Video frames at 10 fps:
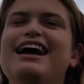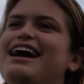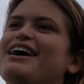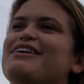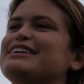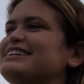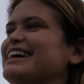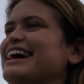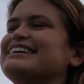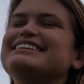É, eu acho,
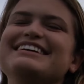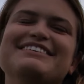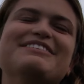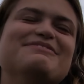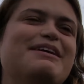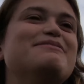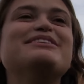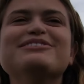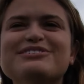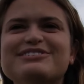é assim, pra
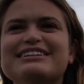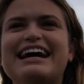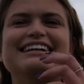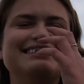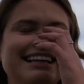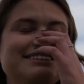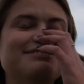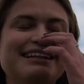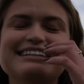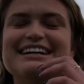mim tudo, né? Acho que desde
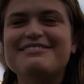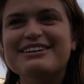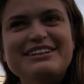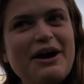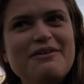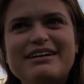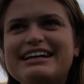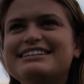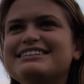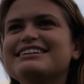o planejamento
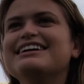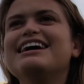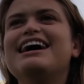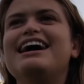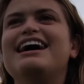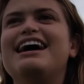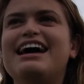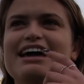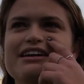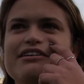realmente,
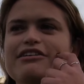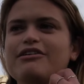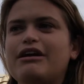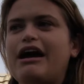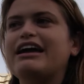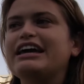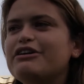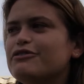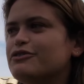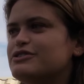é, e, e, é
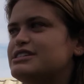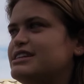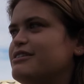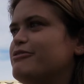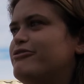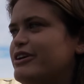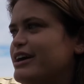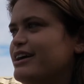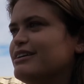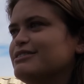incrível você
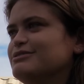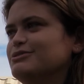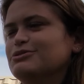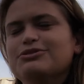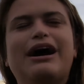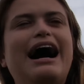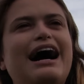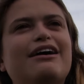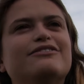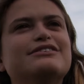ver no
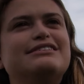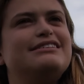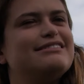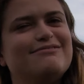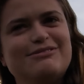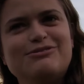ar, você,